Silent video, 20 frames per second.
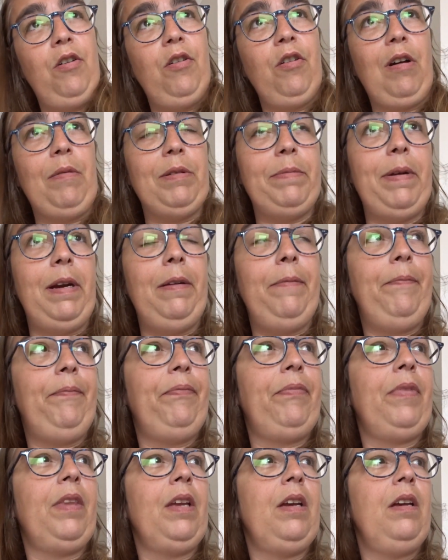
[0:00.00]
Comment s'appelle
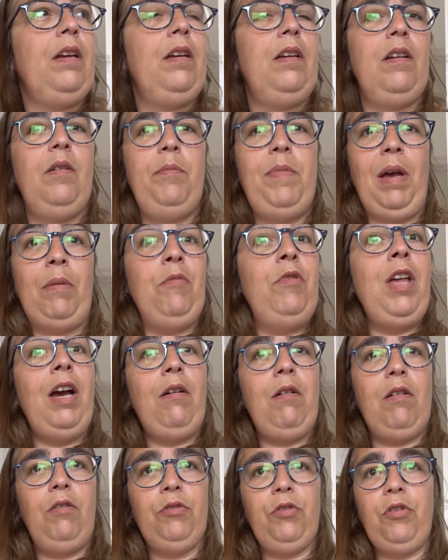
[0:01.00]
Bermuda,
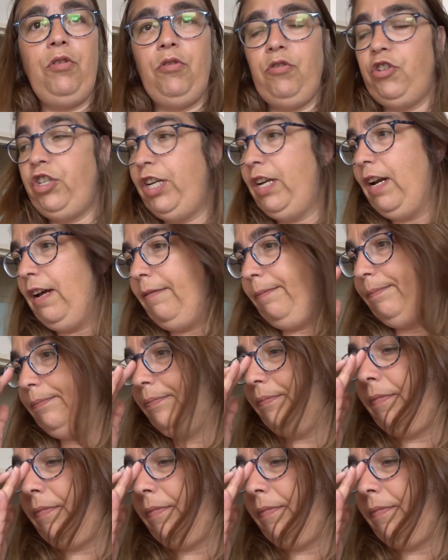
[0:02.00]
quoi, en truc en jean, là.